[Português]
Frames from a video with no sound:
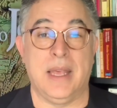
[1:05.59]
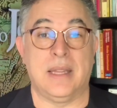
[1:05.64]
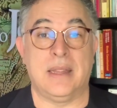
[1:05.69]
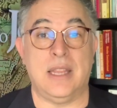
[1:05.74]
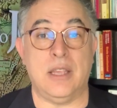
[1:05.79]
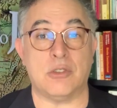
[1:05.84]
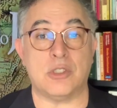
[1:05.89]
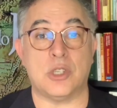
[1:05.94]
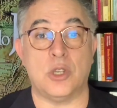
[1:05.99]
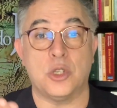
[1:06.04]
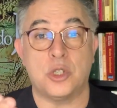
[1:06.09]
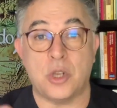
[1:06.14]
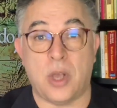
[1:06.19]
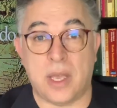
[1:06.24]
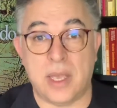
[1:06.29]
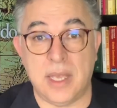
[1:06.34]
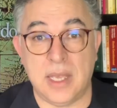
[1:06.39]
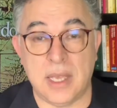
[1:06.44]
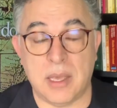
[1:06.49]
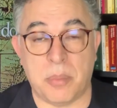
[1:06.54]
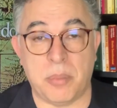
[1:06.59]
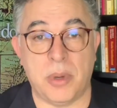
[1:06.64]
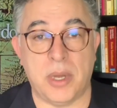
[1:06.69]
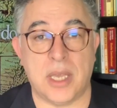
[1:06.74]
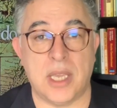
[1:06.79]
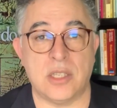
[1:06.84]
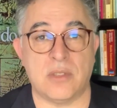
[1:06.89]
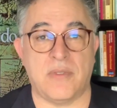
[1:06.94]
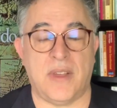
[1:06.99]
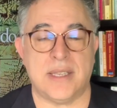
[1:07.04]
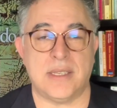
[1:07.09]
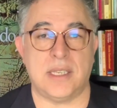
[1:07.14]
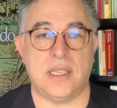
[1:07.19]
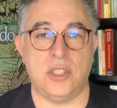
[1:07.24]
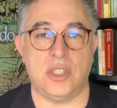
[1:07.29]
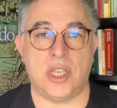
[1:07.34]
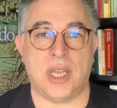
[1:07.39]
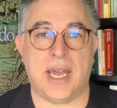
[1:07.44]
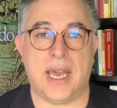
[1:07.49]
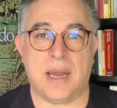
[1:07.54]
Dê o seu joinha, porque isso faz a
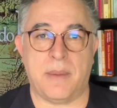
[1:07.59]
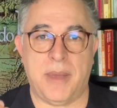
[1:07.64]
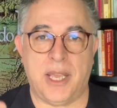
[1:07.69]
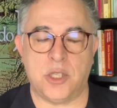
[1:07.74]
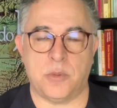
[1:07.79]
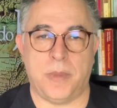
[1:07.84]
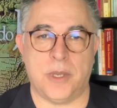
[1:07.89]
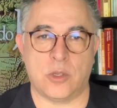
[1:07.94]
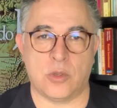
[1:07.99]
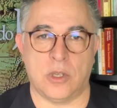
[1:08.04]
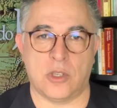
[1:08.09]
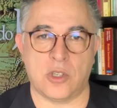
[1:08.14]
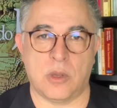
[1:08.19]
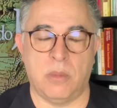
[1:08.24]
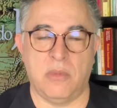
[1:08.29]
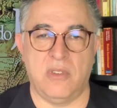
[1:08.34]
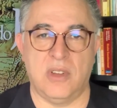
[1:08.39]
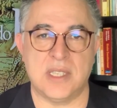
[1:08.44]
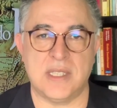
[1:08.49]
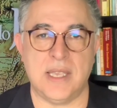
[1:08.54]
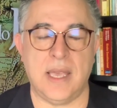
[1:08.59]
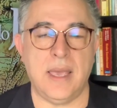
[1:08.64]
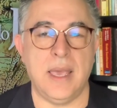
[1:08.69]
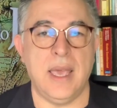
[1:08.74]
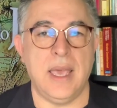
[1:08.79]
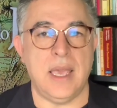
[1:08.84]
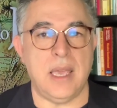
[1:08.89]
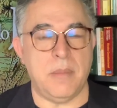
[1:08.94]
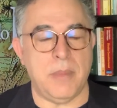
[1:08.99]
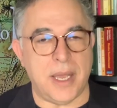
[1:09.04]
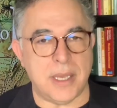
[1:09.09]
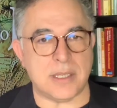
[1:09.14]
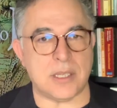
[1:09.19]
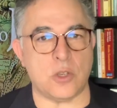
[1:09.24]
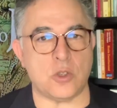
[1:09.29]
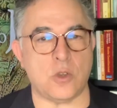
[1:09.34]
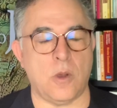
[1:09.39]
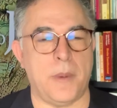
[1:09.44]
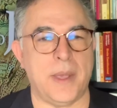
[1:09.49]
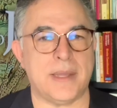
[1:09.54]
gente chegar a mais pessoas como você. E mande
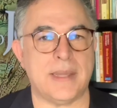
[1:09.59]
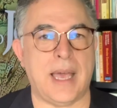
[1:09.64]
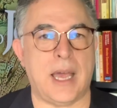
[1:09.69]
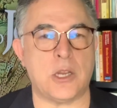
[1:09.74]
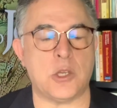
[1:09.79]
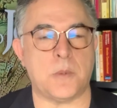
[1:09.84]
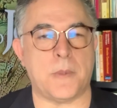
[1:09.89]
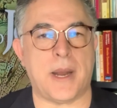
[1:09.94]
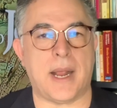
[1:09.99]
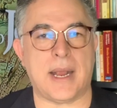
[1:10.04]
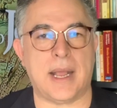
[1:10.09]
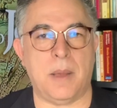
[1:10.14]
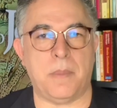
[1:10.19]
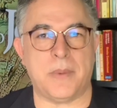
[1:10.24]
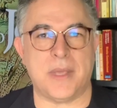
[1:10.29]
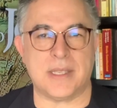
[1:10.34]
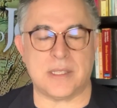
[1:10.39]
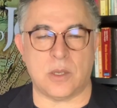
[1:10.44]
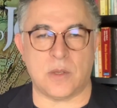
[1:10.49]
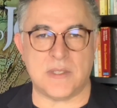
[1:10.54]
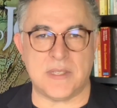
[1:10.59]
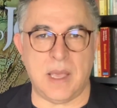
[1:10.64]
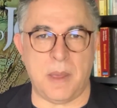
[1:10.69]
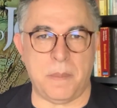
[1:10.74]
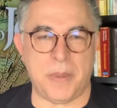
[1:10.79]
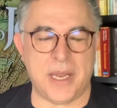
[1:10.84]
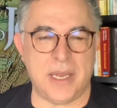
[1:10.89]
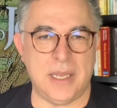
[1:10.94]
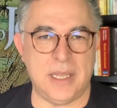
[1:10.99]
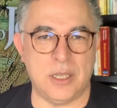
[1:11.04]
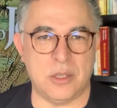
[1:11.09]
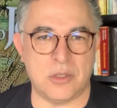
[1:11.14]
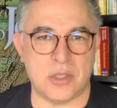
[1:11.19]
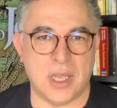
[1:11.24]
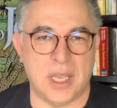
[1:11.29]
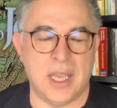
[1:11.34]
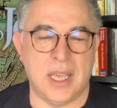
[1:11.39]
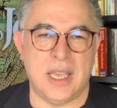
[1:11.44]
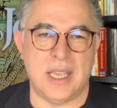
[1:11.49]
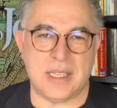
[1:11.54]
seus comentários para cá, porque são sempre lidos
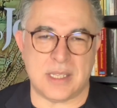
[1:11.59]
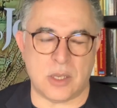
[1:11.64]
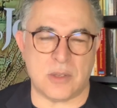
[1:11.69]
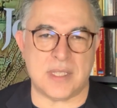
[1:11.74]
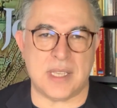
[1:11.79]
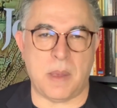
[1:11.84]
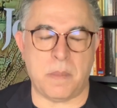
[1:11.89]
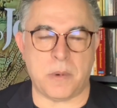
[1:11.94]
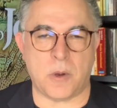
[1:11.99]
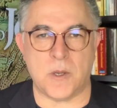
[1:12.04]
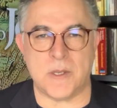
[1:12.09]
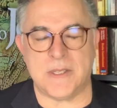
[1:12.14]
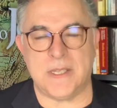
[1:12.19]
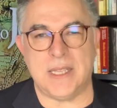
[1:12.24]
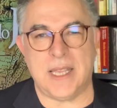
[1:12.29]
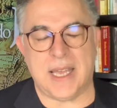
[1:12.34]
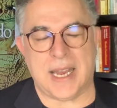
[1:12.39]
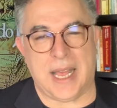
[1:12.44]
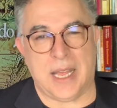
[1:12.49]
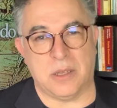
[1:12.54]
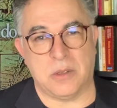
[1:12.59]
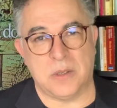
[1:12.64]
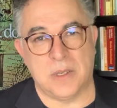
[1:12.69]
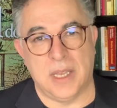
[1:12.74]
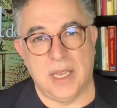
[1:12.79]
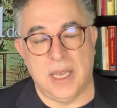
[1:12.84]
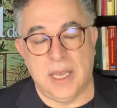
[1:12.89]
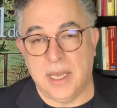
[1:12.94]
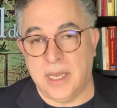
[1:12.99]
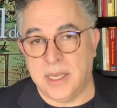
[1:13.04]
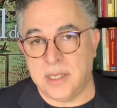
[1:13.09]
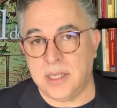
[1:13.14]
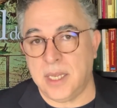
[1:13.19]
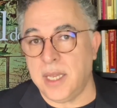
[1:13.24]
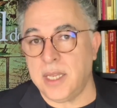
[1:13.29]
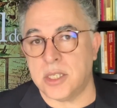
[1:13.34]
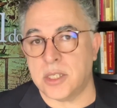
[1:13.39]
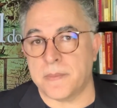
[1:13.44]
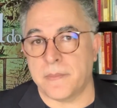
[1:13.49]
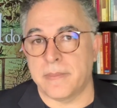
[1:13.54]
e são sempre considerados.
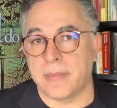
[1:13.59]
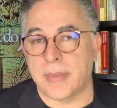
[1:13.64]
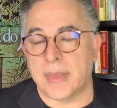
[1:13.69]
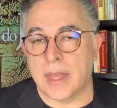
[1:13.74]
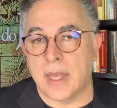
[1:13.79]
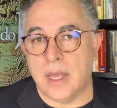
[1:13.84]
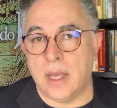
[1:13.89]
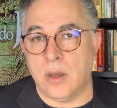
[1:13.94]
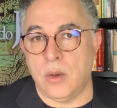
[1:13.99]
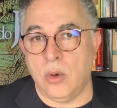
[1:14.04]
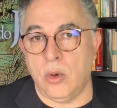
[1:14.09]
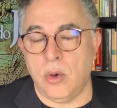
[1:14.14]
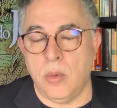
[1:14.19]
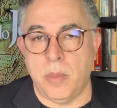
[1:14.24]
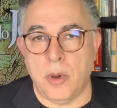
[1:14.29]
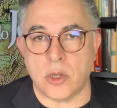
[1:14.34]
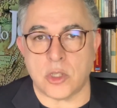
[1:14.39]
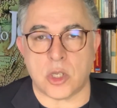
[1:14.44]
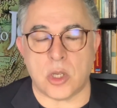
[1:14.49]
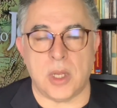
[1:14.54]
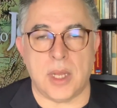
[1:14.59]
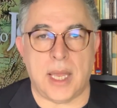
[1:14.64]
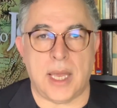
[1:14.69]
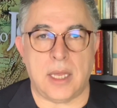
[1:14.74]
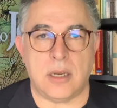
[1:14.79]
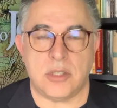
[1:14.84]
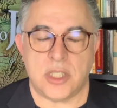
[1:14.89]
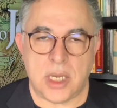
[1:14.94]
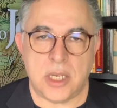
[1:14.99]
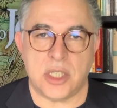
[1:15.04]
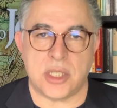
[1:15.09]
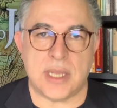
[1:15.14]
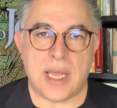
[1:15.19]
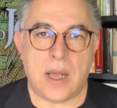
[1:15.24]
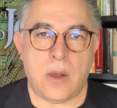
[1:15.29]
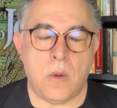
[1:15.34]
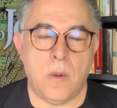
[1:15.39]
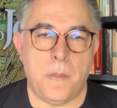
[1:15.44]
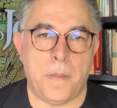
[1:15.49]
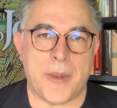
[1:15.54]
Gente, o, o Bolsonaro já está
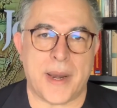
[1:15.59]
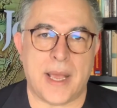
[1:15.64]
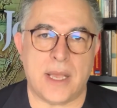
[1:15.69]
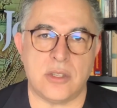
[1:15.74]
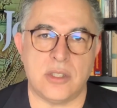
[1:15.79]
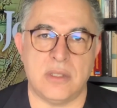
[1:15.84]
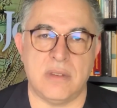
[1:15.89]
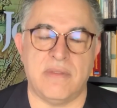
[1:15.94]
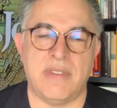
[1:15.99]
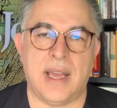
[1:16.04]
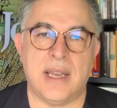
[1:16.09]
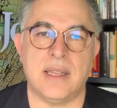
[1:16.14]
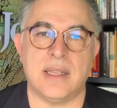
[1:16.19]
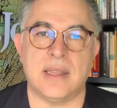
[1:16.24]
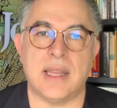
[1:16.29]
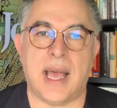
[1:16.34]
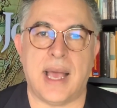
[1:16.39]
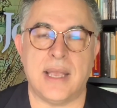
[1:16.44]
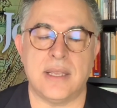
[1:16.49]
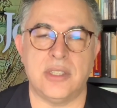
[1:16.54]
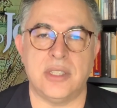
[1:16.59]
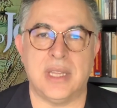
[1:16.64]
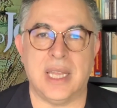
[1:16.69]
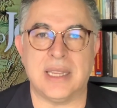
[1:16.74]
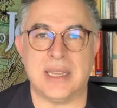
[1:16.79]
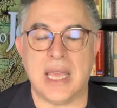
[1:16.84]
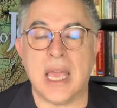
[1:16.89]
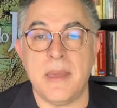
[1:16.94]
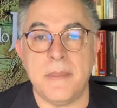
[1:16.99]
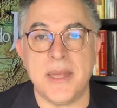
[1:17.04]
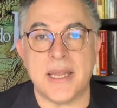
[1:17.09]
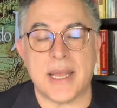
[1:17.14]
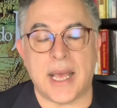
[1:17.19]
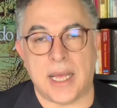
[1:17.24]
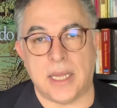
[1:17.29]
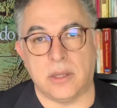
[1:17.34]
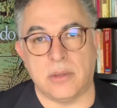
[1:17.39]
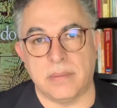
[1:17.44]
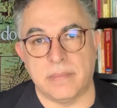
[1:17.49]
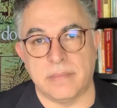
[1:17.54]
com prazo de validade determinado.